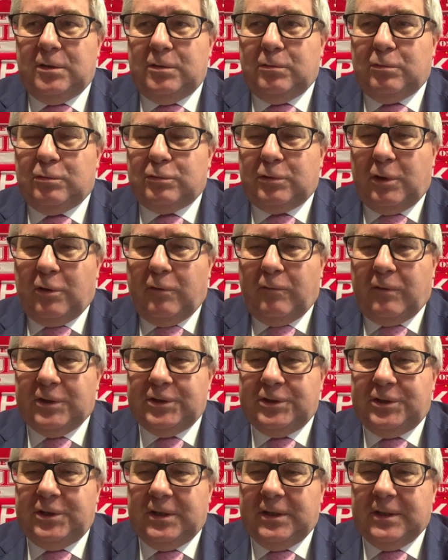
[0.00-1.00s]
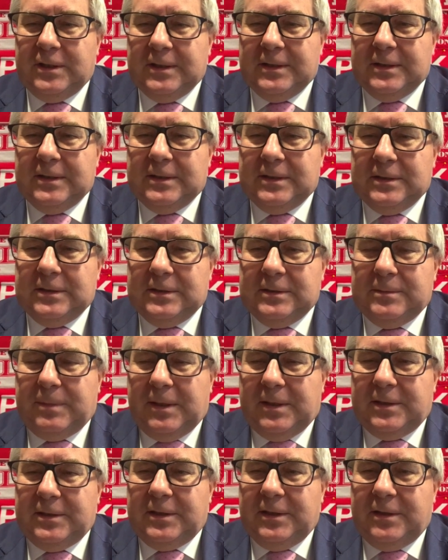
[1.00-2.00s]
u którego właśnie
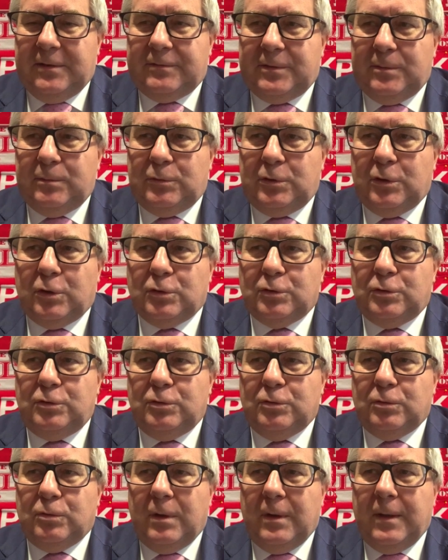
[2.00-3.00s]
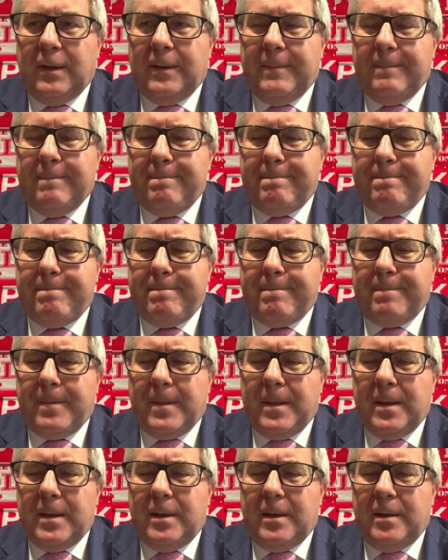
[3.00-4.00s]
będę w tym tygodniu
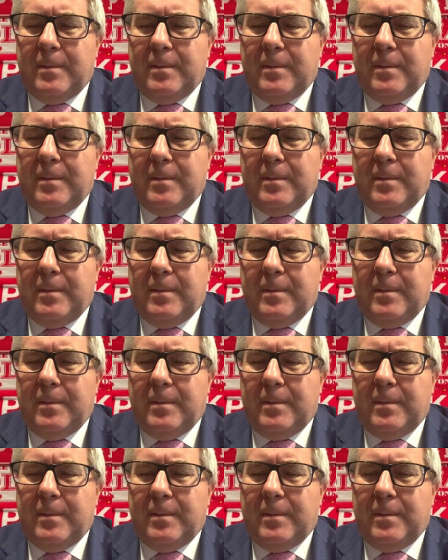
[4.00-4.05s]
mm,